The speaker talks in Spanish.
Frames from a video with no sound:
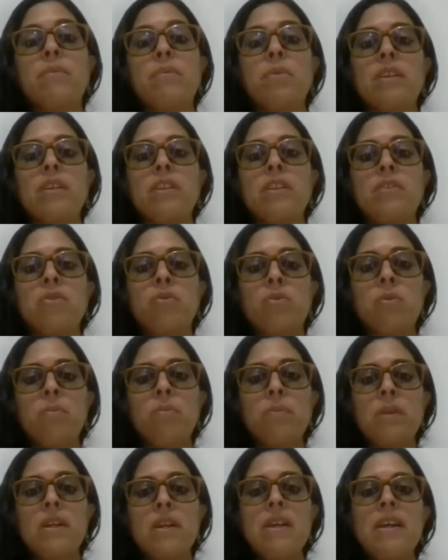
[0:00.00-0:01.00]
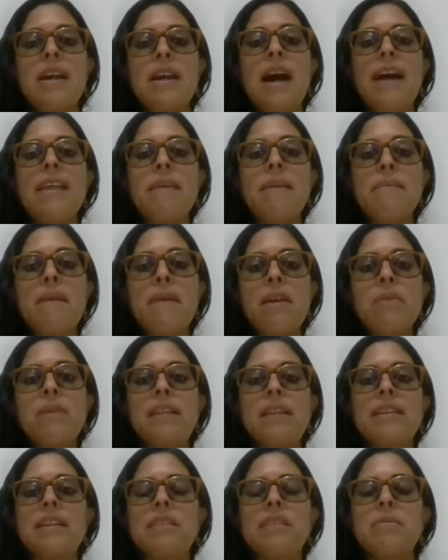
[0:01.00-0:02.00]
y YouTube, además de
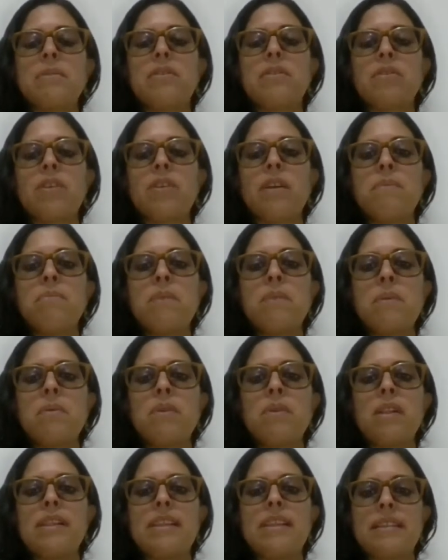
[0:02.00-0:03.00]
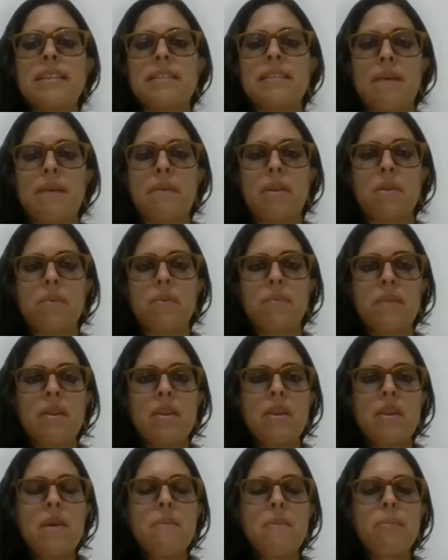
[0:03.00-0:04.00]
una transmisión en vivo del día sábado.
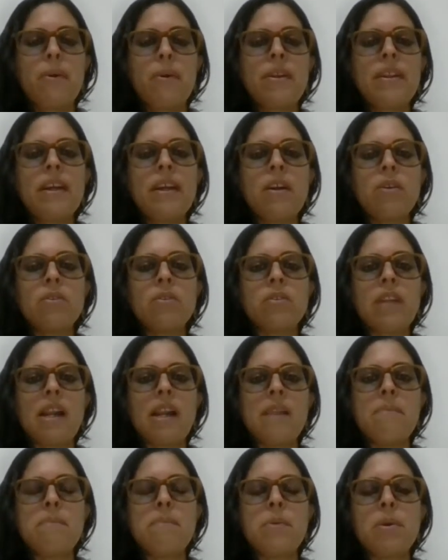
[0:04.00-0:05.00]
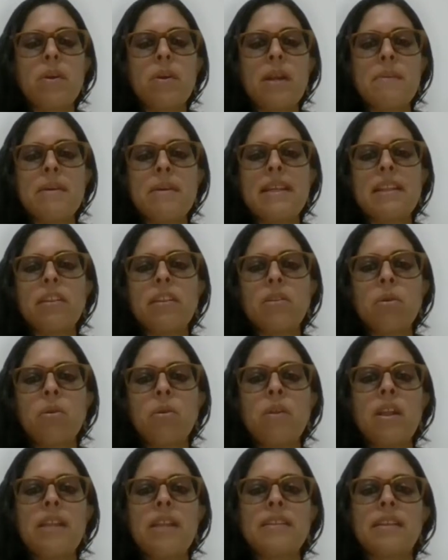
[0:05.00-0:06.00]
Pueden encontrar el programa de
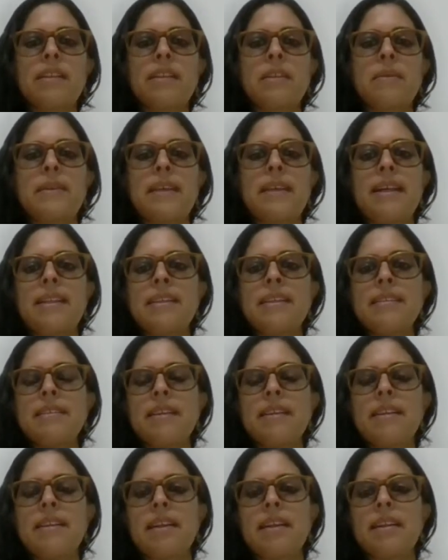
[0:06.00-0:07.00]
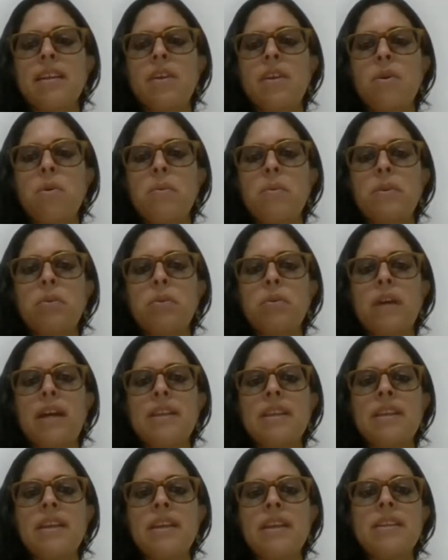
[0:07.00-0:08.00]
todas las actividades en las redes de Ocupa Tu
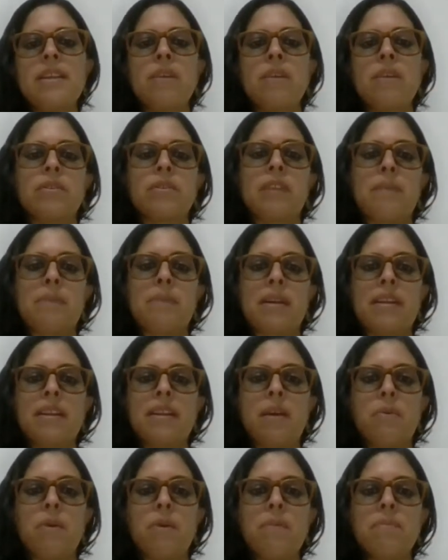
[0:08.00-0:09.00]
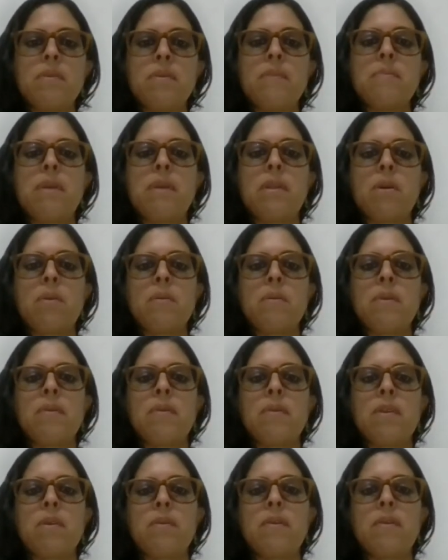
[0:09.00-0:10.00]
Calle y en nuestra página web
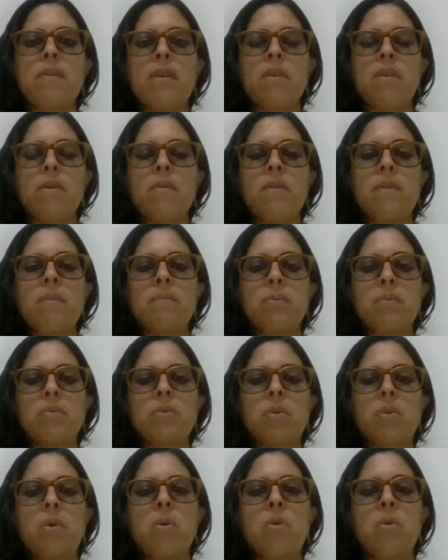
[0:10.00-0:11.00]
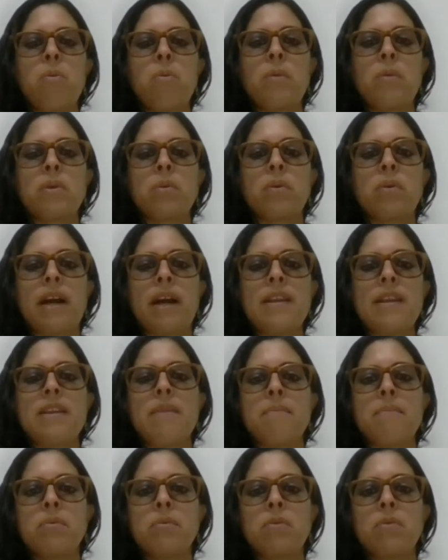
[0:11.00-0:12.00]

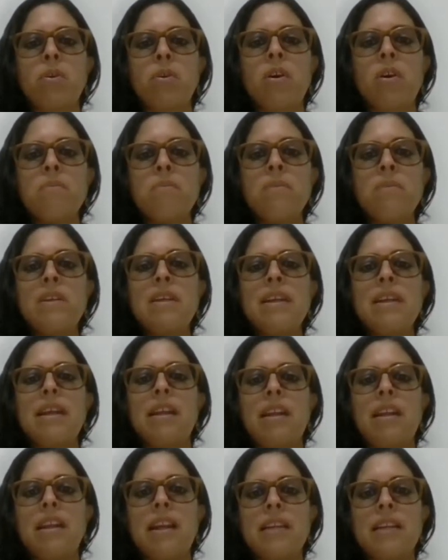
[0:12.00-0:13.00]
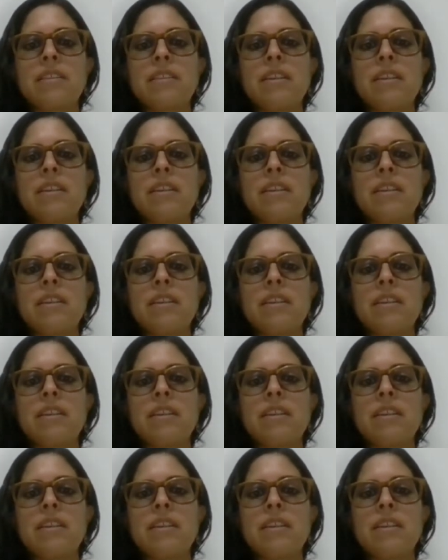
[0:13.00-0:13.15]
www.ocupatucalle.com slash